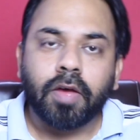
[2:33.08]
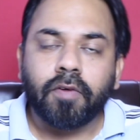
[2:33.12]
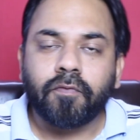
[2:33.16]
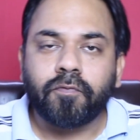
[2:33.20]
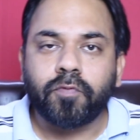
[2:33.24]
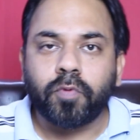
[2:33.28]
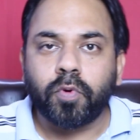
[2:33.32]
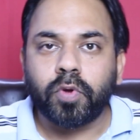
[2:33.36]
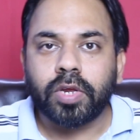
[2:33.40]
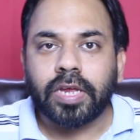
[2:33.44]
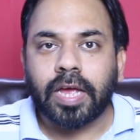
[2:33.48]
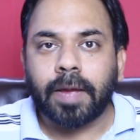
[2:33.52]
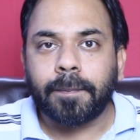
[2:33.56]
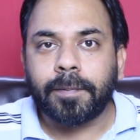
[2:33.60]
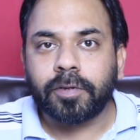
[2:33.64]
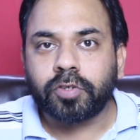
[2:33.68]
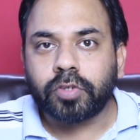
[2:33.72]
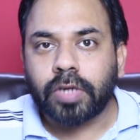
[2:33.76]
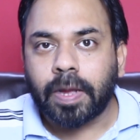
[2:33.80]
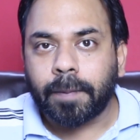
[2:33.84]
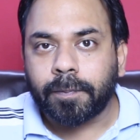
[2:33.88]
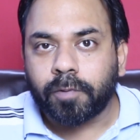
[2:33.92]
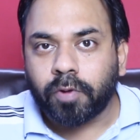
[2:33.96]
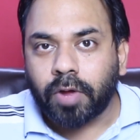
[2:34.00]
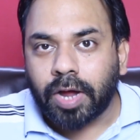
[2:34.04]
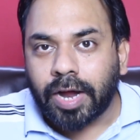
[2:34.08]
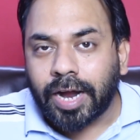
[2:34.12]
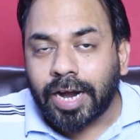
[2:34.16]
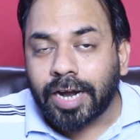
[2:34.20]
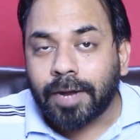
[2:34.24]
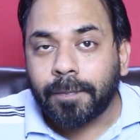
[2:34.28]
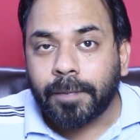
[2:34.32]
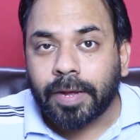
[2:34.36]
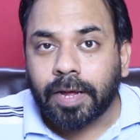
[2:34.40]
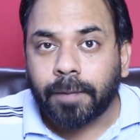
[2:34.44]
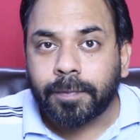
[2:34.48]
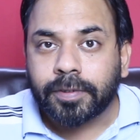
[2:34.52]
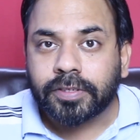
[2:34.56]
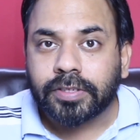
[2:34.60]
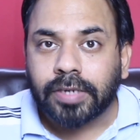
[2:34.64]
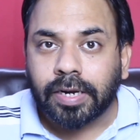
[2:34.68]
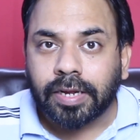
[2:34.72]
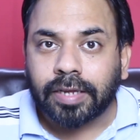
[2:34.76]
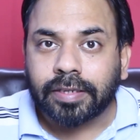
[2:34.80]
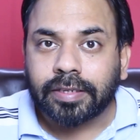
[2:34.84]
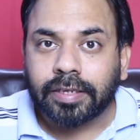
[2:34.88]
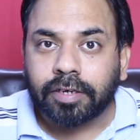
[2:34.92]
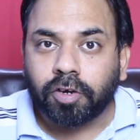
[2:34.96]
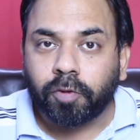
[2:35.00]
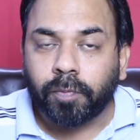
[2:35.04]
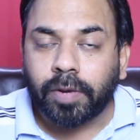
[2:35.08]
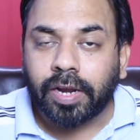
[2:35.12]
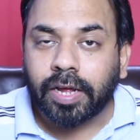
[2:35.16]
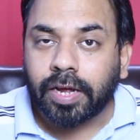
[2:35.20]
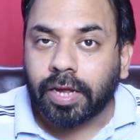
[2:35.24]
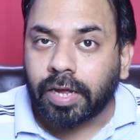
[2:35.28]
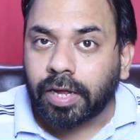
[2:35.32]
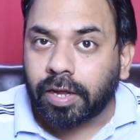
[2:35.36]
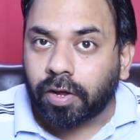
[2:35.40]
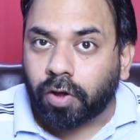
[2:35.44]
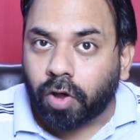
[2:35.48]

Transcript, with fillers: वो यहाँ पे जो आपको आठ मेगा का देखने को मिलेगा